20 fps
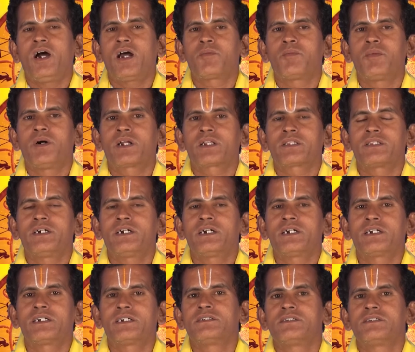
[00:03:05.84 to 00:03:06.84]
அன்பார்ந்த
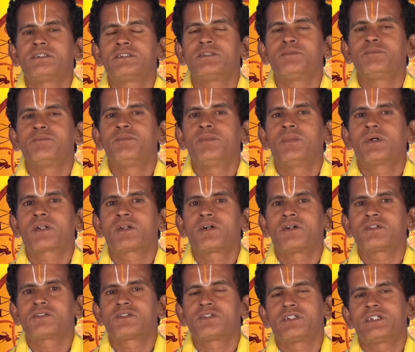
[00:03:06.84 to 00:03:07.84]
சிம்ம
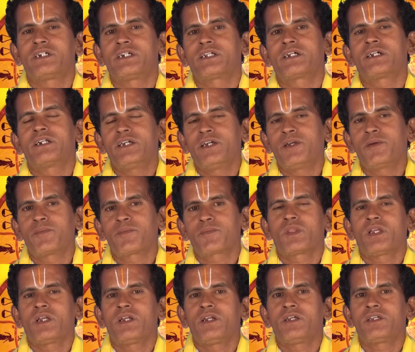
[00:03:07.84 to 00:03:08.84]
ராசி நேர்களே
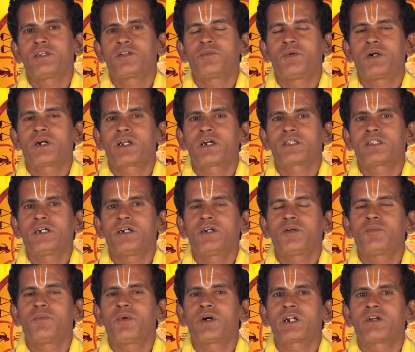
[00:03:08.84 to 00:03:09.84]
எதிர்பாராத
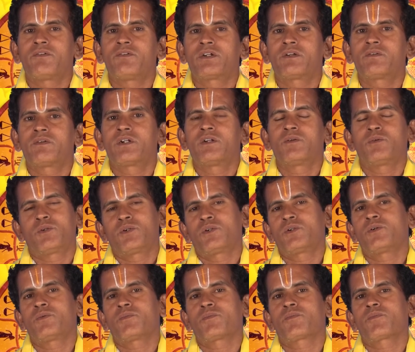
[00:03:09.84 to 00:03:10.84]
பணவரவுகள்
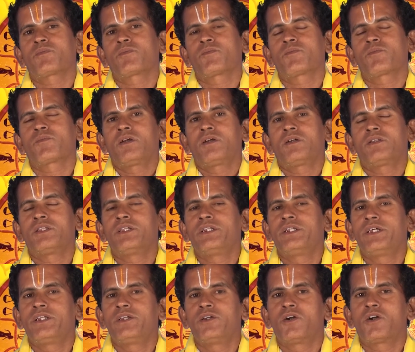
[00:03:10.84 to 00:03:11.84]
உண்டு
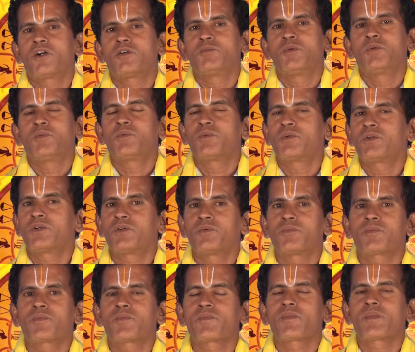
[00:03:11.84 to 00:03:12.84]
திடீர் யோகமும் உண்டு
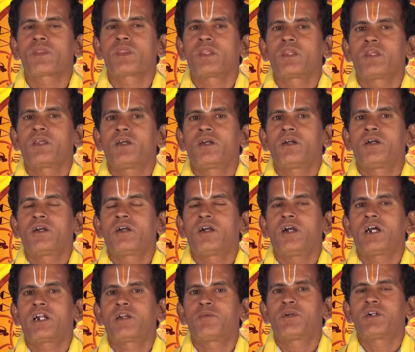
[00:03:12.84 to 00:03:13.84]

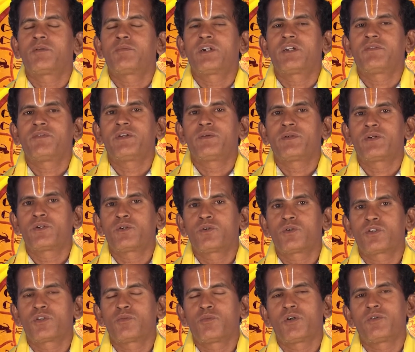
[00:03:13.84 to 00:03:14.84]
கணவன் மனைவி விட்டு
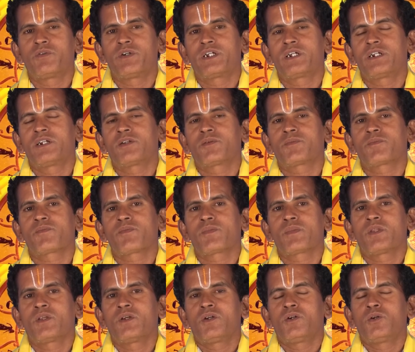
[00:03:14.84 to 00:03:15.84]
கொடுத்து போவீர்கள்
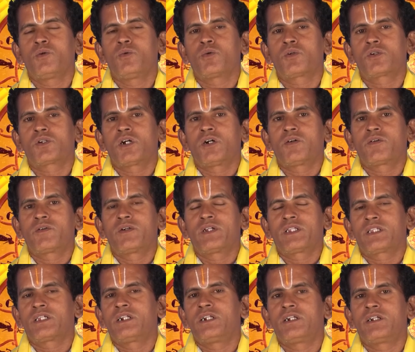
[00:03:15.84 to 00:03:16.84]

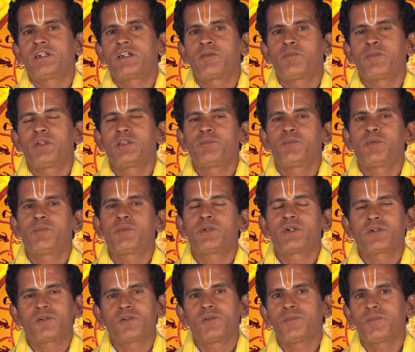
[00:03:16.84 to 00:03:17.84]
உற்றாவருடத்தில் நன்மதிப்பு
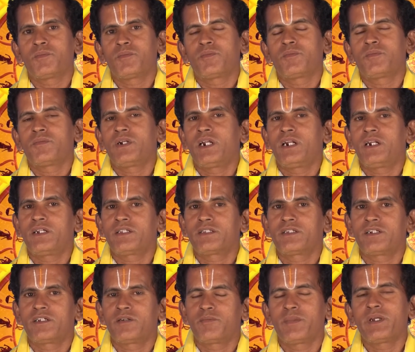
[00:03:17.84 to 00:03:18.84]
பிறக்கும் நல்ல
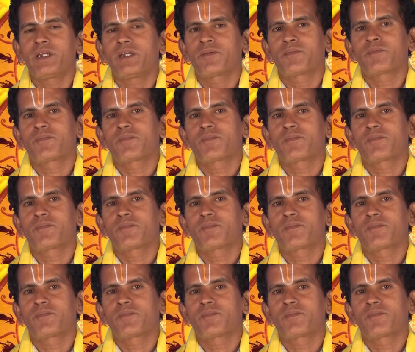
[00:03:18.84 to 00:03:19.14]
தினமே